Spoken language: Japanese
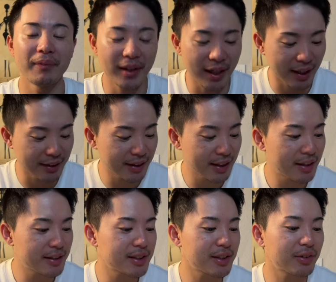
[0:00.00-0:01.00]
で、
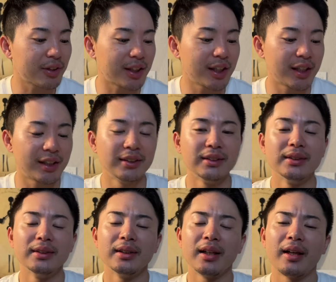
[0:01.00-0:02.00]
DNA 戦の時に、
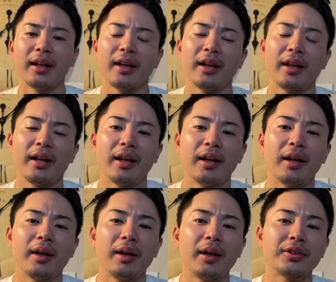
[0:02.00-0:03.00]

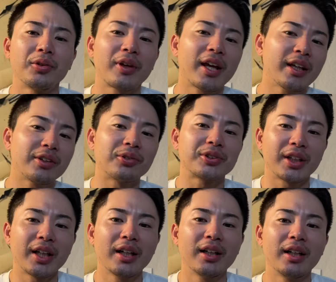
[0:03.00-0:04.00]
えー、そのケイ投手か
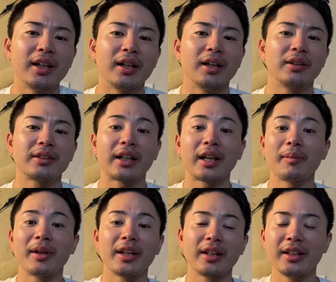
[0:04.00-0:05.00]
な、あ高
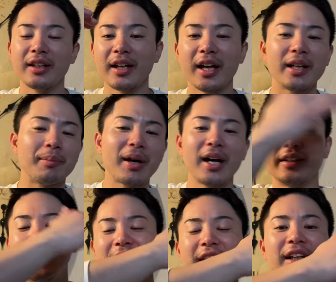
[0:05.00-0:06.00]
めインハイにバーン
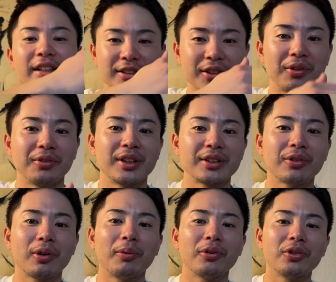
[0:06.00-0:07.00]
投げてきたんですよ。で、そ
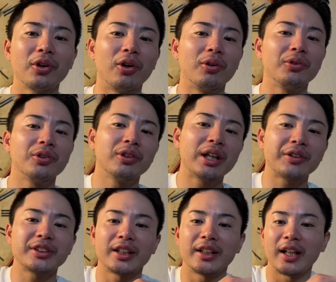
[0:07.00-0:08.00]
のボールを直
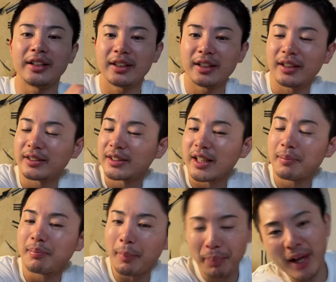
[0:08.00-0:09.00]
樹さんな、精
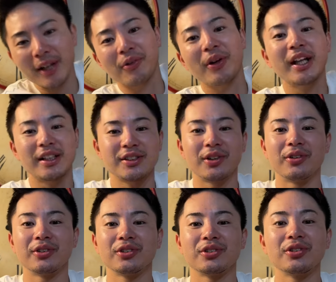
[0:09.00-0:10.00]
一杯パーン避けたんです
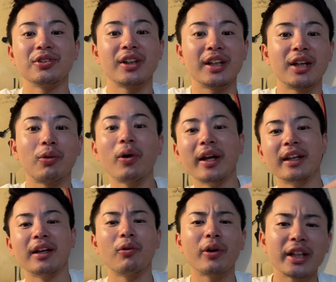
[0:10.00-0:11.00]
よ。その時に焦げ
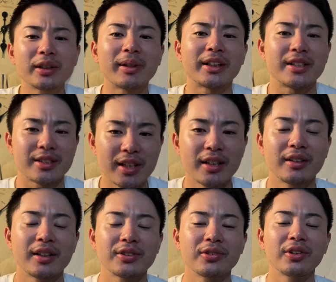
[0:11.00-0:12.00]
て、焦げてしまったんですね。
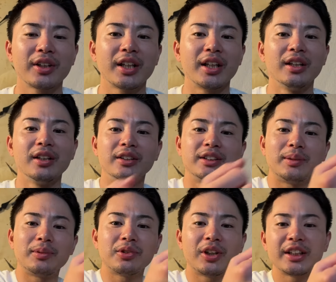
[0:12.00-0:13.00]
で、その時に自
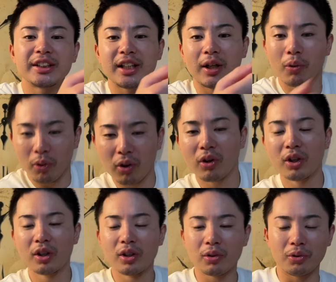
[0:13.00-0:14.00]
分の肘がこ
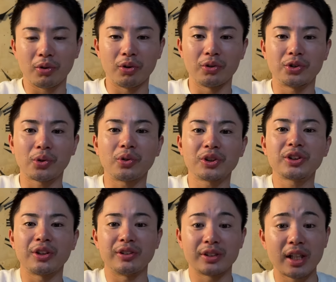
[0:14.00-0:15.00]
う、この除骨っ
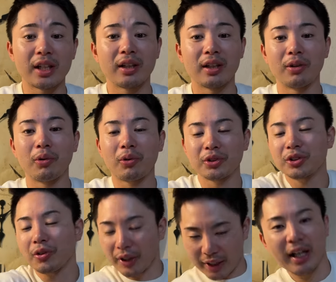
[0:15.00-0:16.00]
ていうんですか肋骨
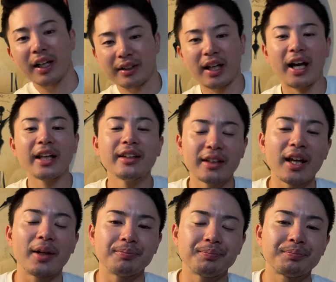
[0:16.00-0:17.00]
の方にガーンって入っ
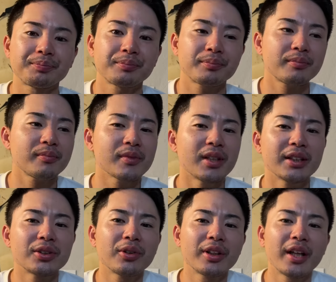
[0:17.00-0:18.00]
て、で、
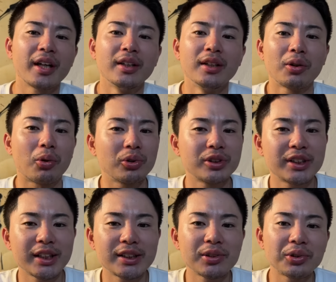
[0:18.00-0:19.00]
それで骨
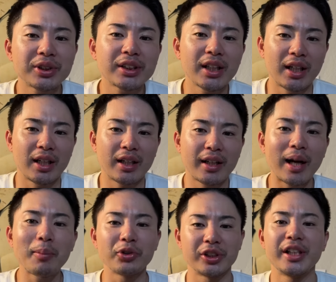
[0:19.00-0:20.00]
折をした
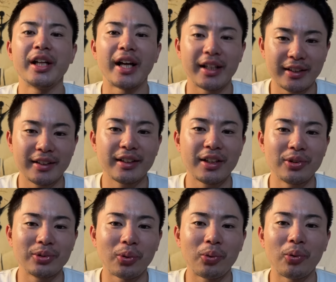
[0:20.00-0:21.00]
かもしれないってい
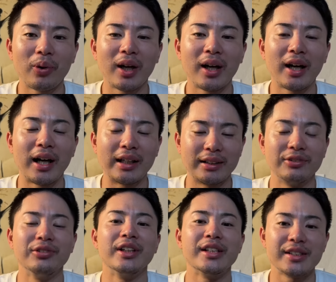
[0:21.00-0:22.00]
うところがあ
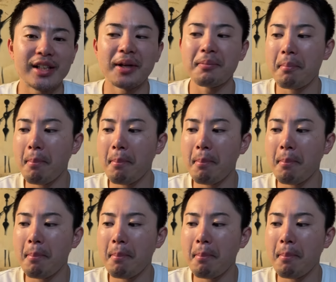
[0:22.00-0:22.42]
るんですね。